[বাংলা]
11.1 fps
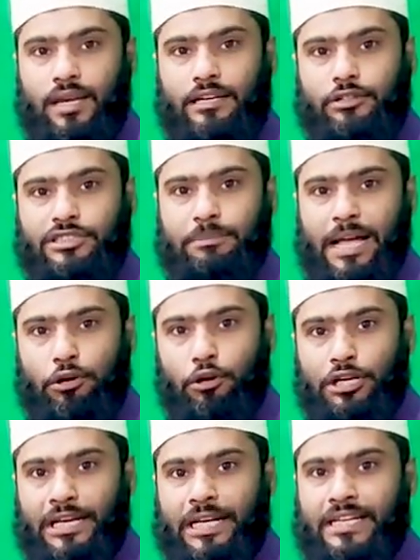এটা হচ্ছে
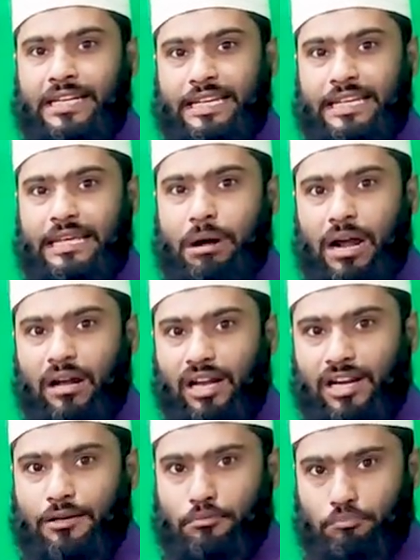মাইক্রোটেকের
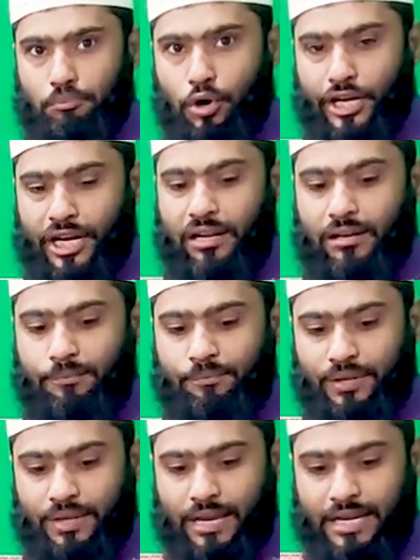ইমার্লিন মডেল
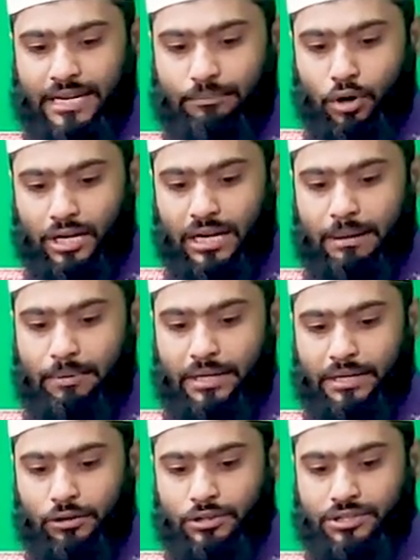এটার মডেল
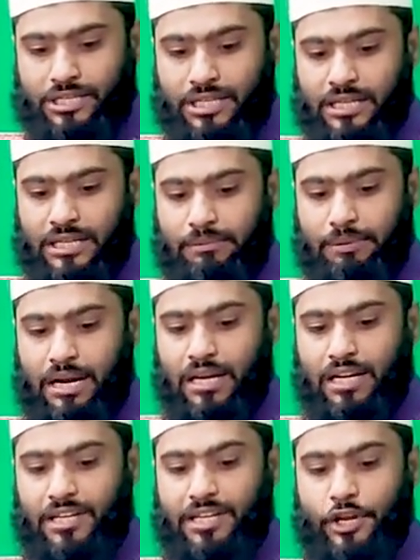নাম্বারটা হচ্ছে
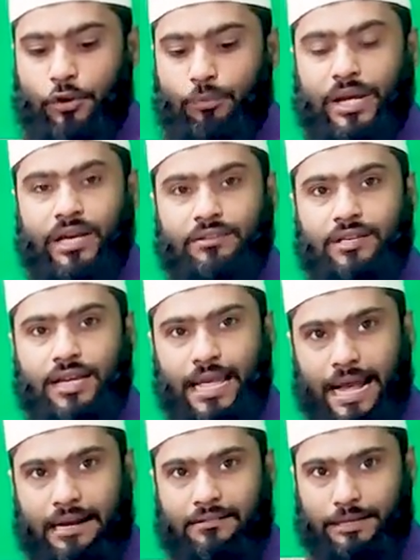ইমার্লিন ইউপিএস
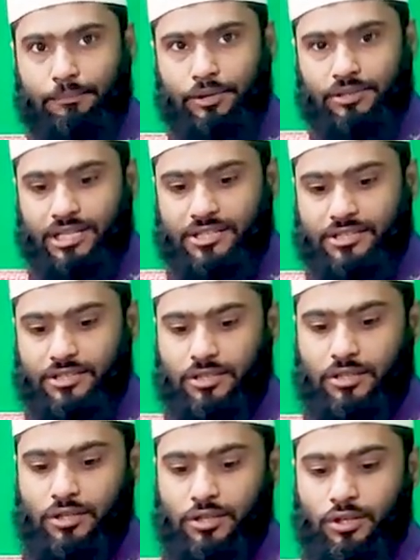এক
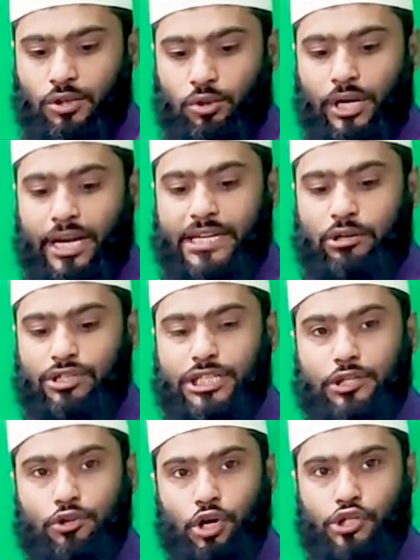তো এটা হচ্ছে
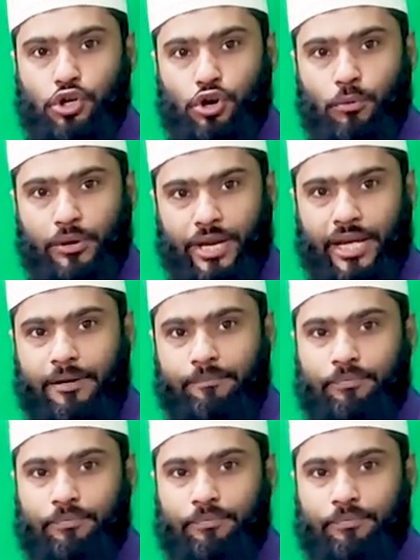নয়শো ভিএ